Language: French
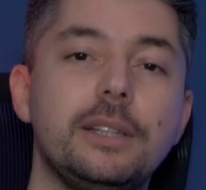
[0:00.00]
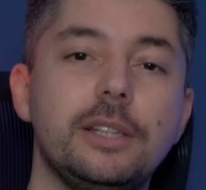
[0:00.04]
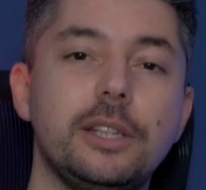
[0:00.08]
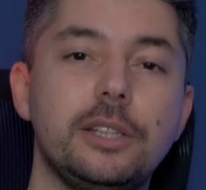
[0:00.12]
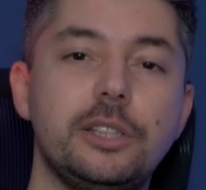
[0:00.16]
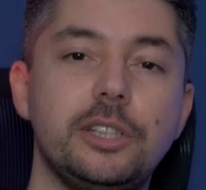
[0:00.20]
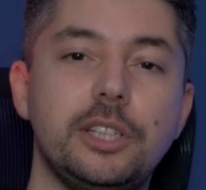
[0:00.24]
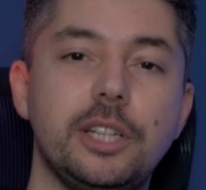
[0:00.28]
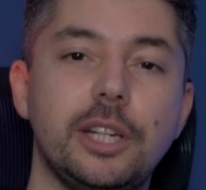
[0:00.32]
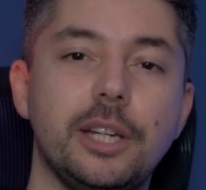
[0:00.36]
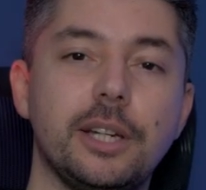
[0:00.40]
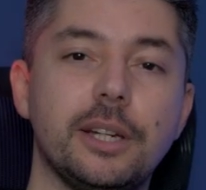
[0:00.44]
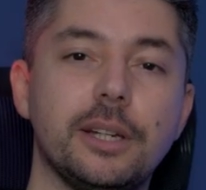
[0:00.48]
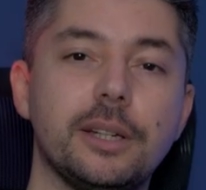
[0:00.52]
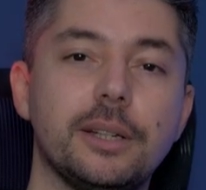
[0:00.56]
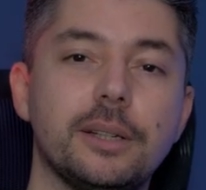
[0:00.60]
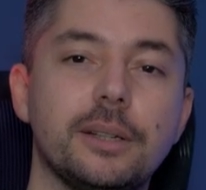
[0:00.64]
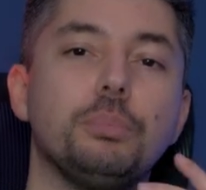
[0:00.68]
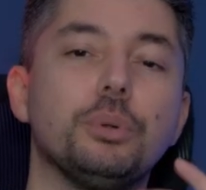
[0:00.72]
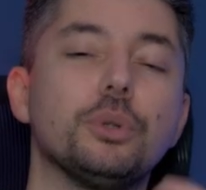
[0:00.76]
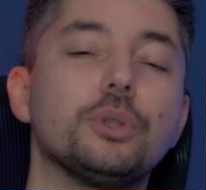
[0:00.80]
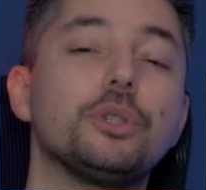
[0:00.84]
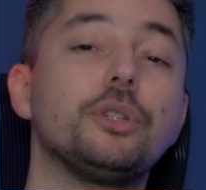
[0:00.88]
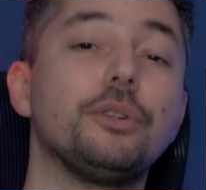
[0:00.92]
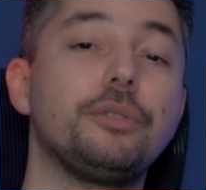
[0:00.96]
à des tiers
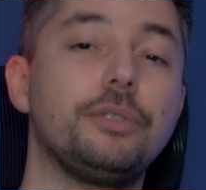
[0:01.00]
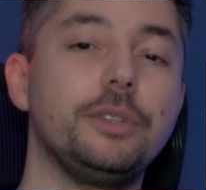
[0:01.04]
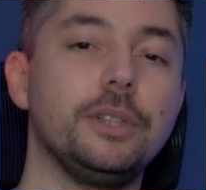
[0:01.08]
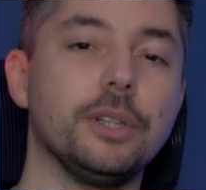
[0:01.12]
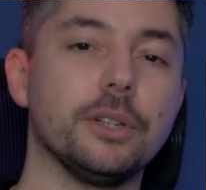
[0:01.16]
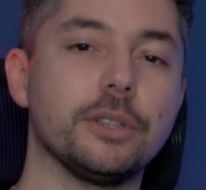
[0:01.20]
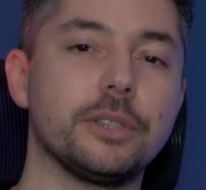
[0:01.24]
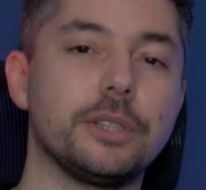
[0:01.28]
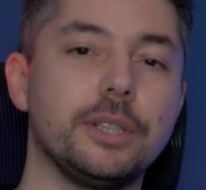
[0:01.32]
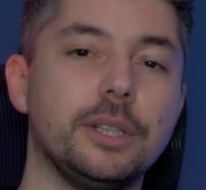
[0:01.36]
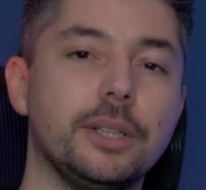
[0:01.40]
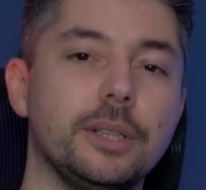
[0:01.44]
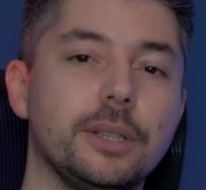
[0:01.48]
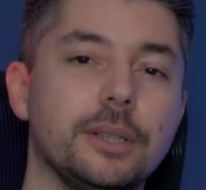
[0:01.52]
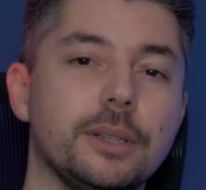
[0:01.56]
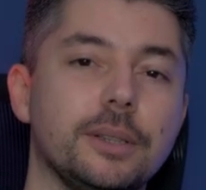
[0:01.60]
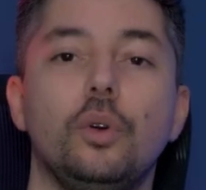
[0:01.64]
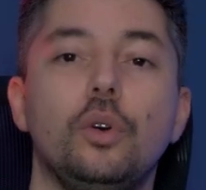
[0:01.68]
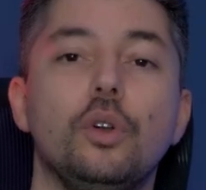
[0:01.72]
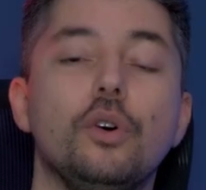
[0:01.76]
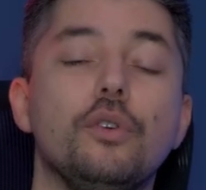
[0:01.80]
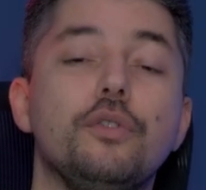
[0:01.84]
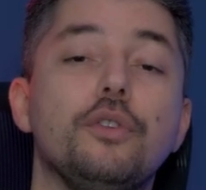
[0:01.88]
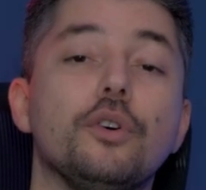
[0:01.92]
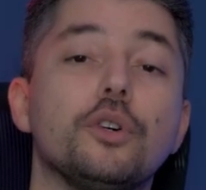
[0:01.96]
pour se financer.
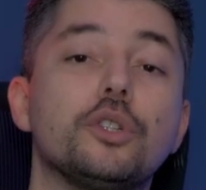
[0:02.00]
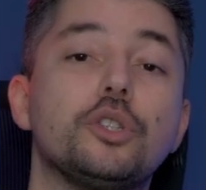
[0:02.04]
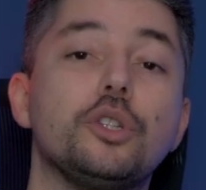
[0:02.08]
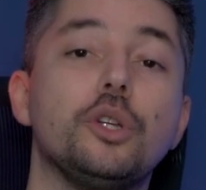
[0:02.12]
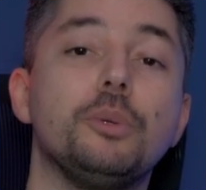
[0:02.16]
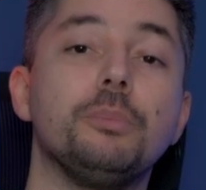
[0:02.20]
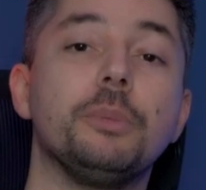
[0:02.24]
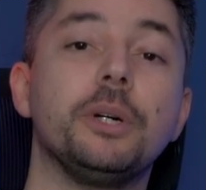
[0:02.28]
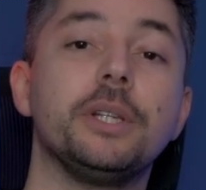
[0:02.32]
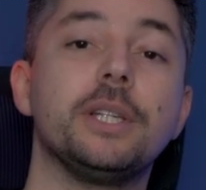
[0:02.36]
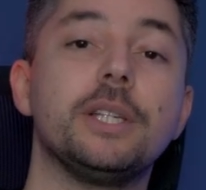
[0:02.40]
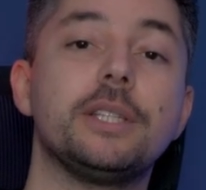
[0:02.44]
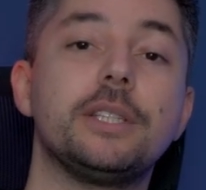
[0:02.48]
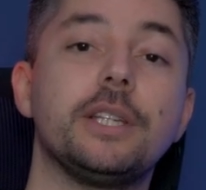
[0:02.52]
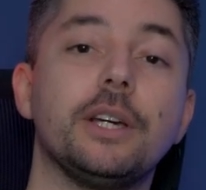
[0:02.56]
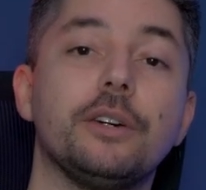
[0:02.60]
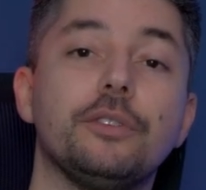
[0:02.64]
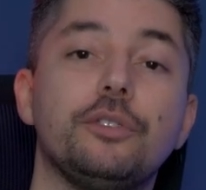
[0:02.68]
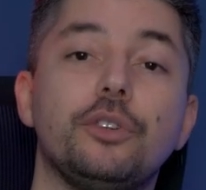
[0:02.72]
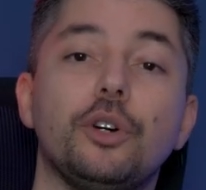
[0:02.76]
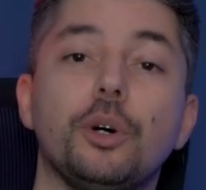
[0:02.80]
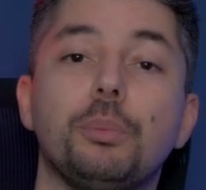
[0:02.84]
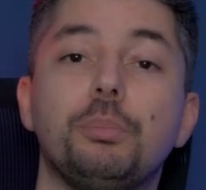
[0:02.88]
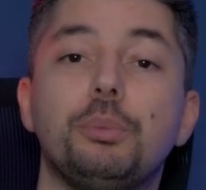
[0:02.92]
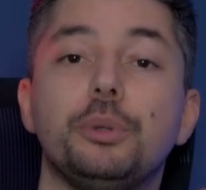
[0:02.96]
Le fonctionnement des
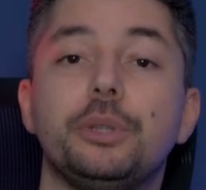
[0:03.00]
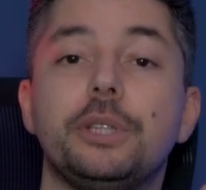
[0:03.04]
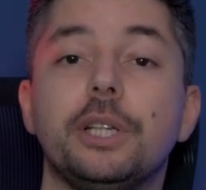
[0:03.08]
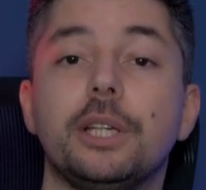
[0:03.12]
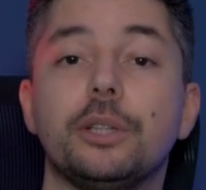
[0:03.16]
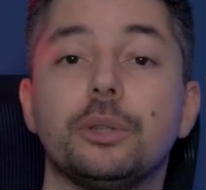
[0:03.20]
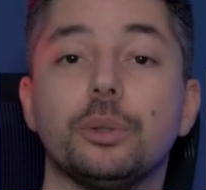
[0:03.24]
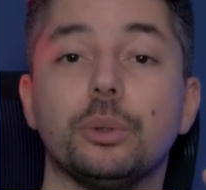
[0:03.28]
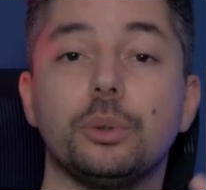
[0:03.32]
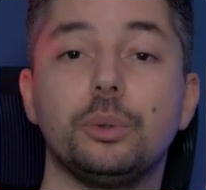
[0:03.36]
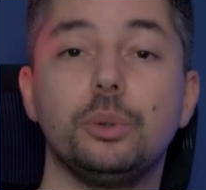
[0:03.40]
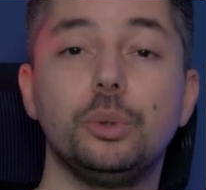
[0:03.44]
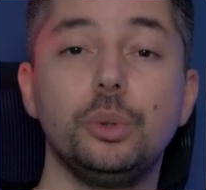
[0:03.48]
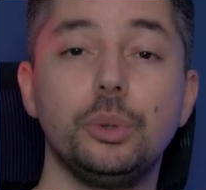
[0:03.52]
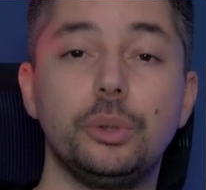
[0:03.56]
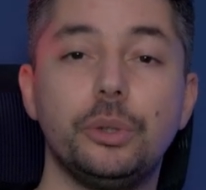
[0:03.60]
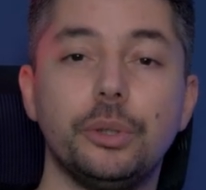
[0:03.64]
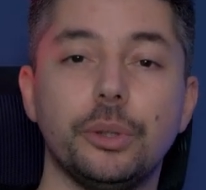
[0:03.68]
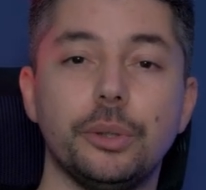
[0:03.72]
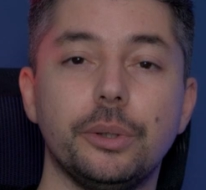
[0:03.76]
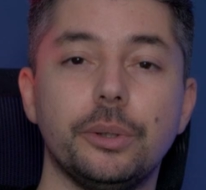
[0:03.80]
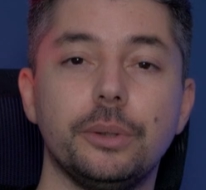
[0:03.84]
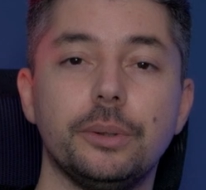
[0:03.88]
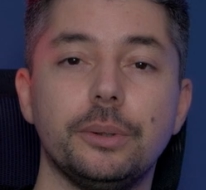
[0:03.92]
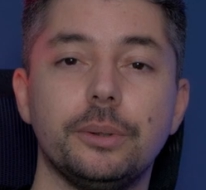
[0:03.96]
serveurs peut être
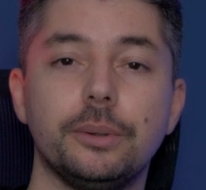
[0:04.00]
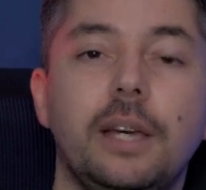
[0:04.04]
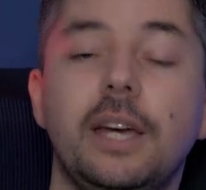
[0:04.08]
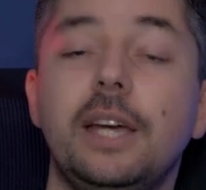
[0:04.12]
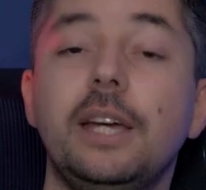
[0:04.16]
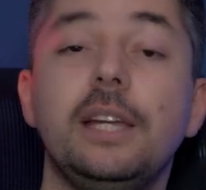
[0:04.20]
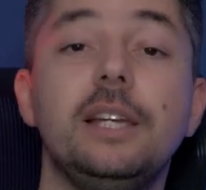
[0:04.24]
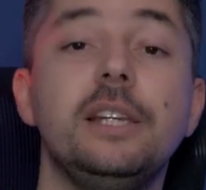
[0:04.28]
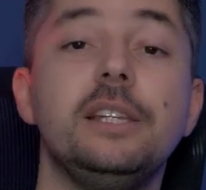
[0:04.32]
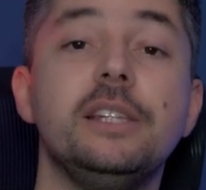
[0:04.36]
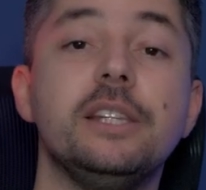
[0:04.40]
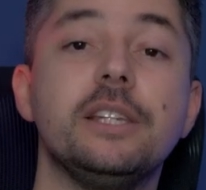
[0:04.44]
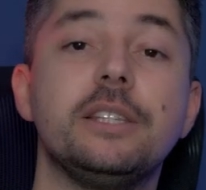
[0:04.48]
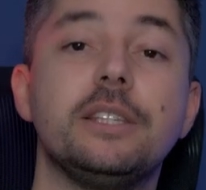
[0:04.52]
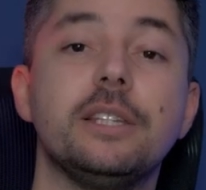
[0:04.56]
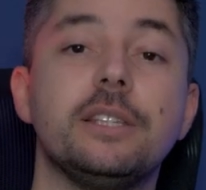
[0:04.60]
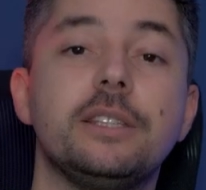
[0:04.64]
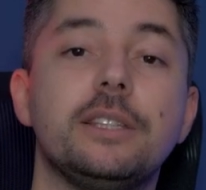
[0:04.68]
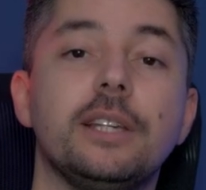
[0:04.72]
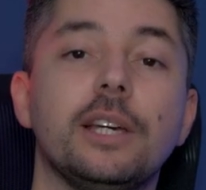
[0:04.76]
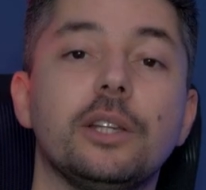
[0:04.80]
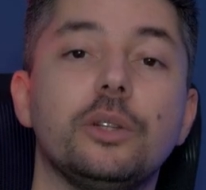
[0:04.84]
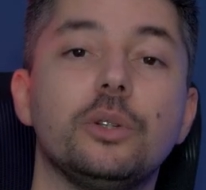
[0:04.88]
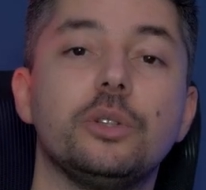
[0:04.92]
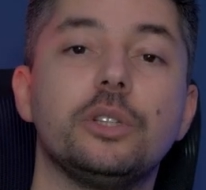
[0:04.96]
coûteux et il est
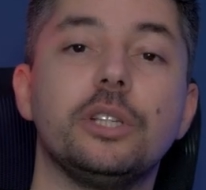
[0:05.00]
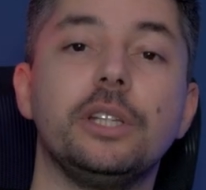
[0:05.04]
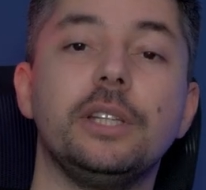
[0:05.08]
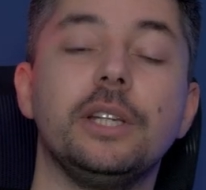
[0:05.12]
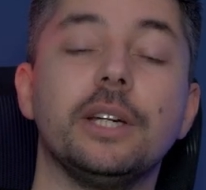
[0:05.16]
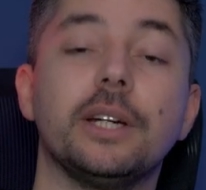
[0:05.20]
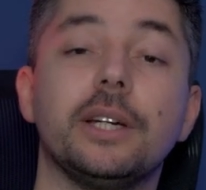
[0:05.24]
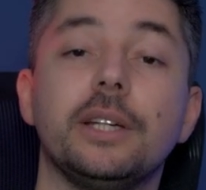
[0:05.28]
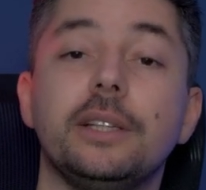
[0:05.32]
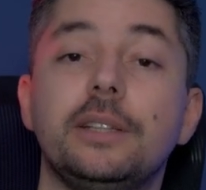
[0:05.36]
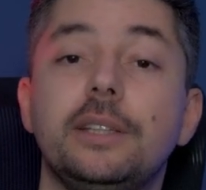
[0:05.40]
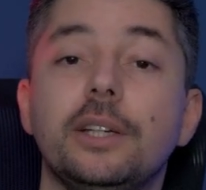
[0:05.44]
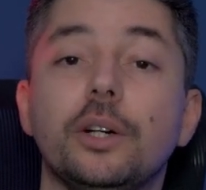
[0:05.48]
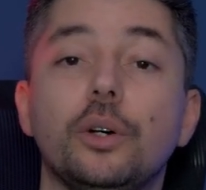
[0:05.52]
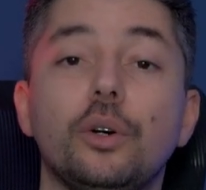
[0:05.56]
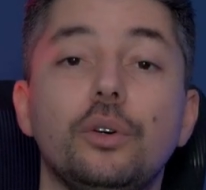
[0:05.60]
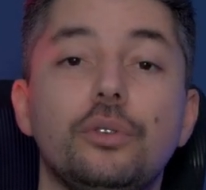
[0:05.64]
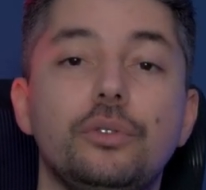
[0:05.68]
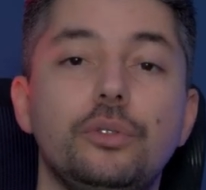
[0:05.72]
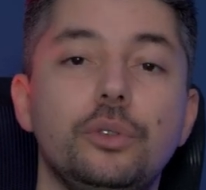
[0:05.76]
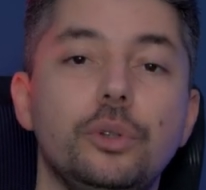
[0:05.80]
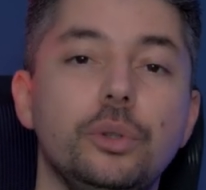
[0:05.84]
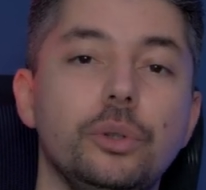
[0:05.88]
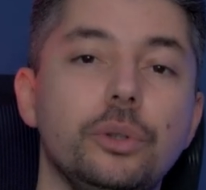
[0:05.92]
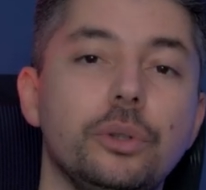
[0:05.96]
nécessaire de générer des
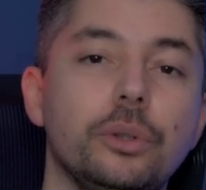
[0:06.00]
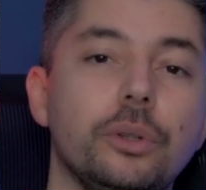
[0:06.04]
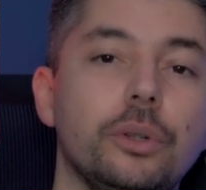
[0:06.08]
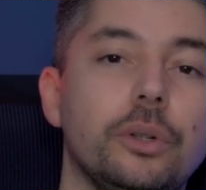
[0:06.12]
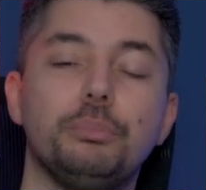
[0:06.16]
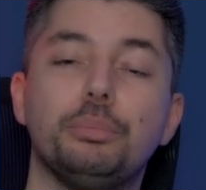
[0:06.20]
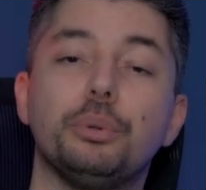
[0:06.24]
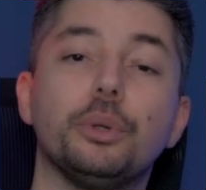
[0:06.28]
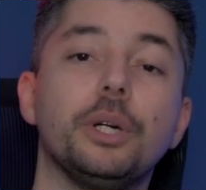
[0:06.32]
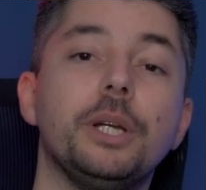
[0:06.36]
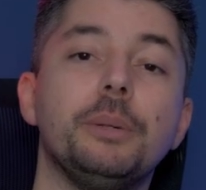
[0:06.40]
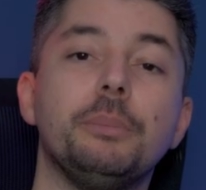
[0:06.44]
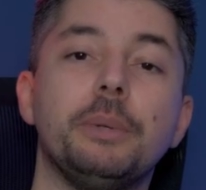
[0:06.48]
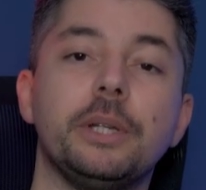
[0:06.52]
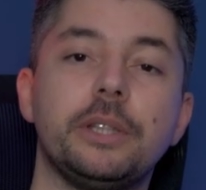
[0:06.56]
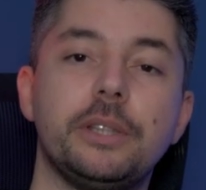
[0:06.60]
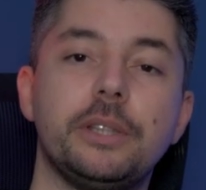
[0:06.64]
revenus pour les